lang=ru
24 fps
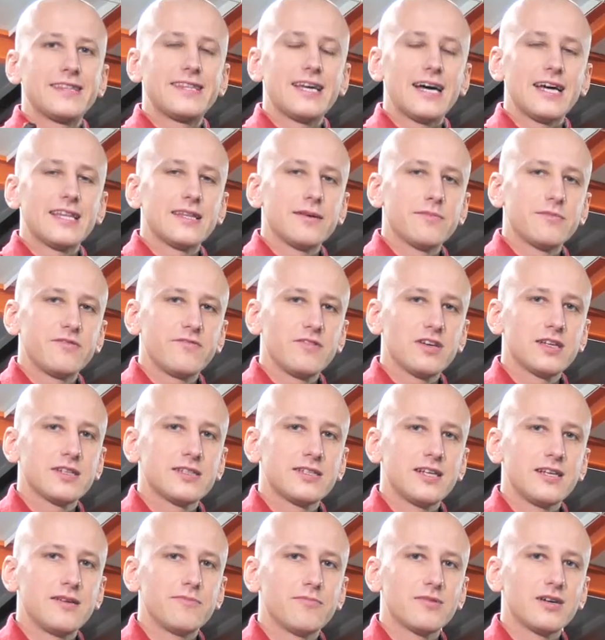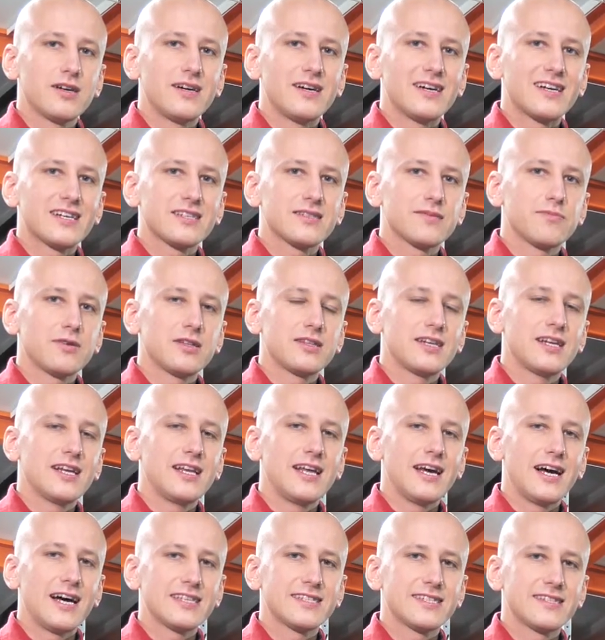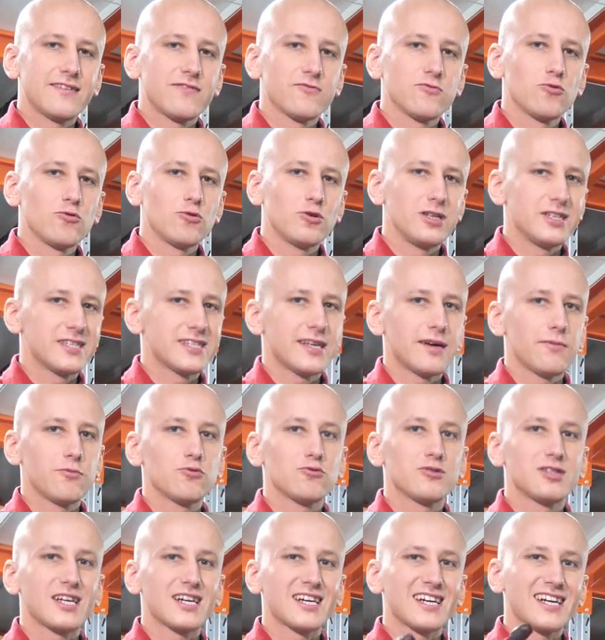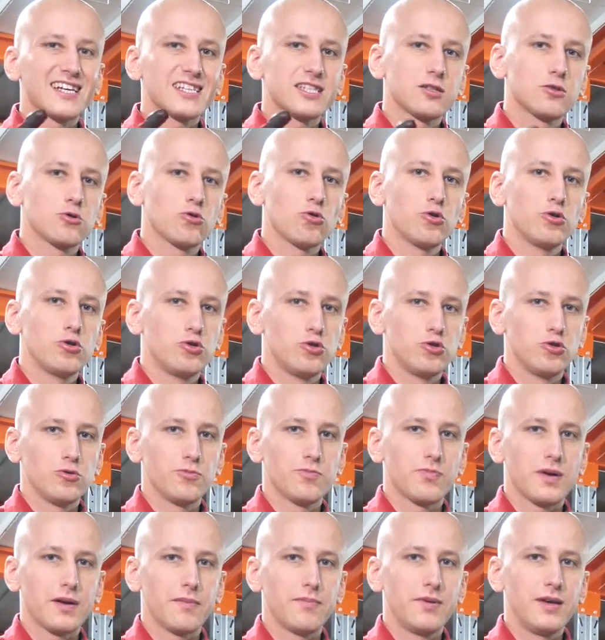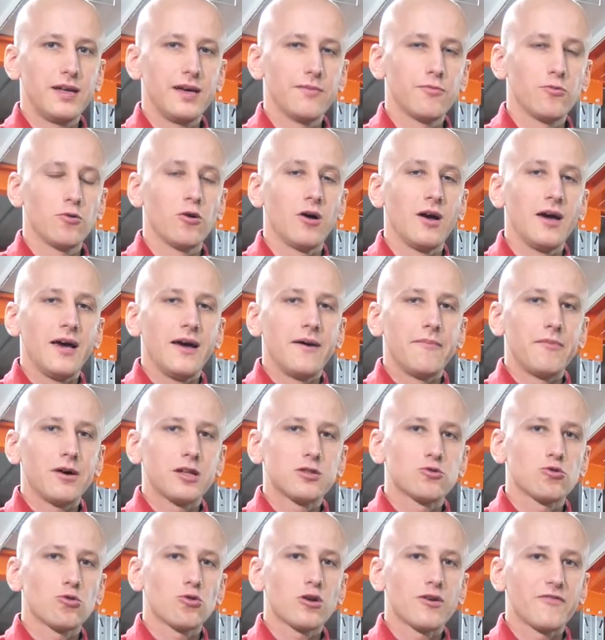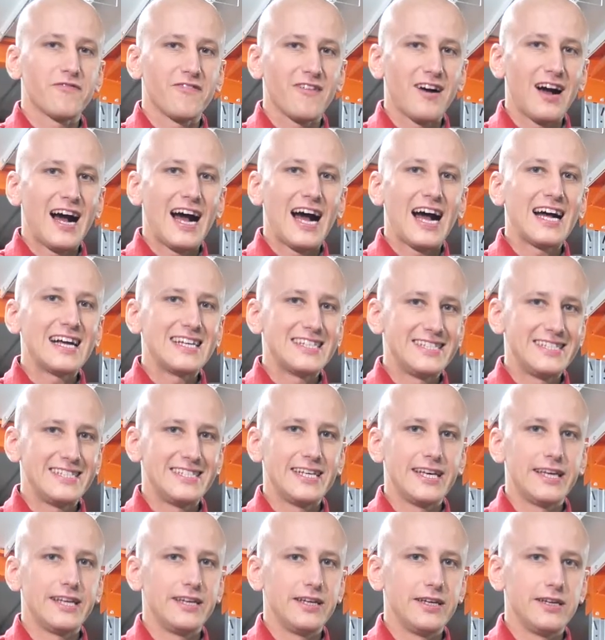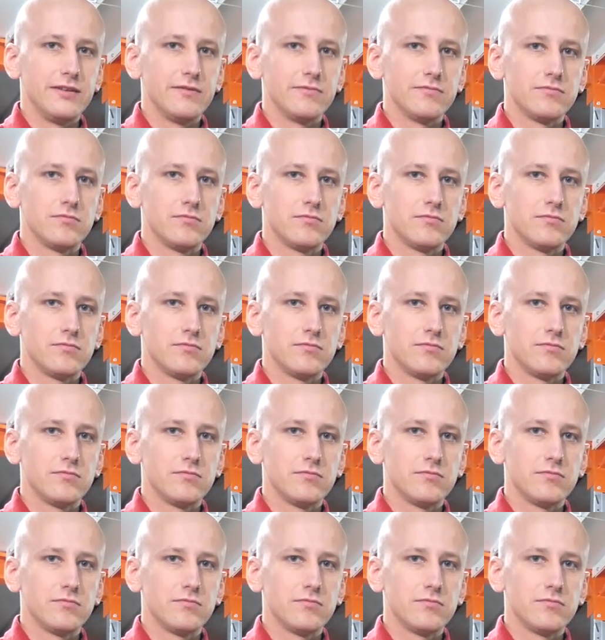На данном двигателе мы рассмотрели основную и самую дорогостоящую проблему моторов А-серии.